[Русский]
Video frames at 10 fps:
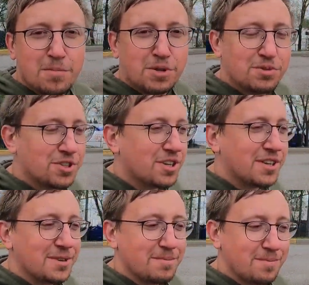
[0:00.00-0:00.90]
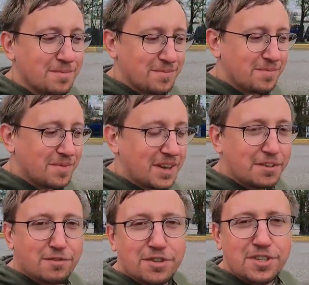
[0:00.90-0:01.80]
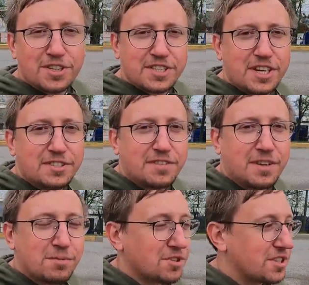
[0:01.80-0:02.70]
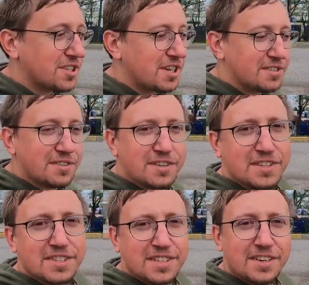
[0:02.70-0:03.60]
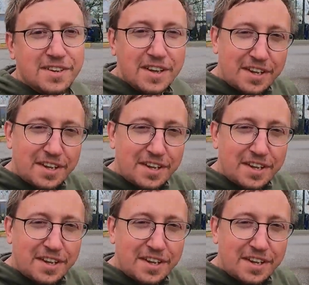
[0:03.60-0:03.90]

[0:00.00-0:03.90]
потому что она вроде не рассказывала, а муж рассказывала, не знаю.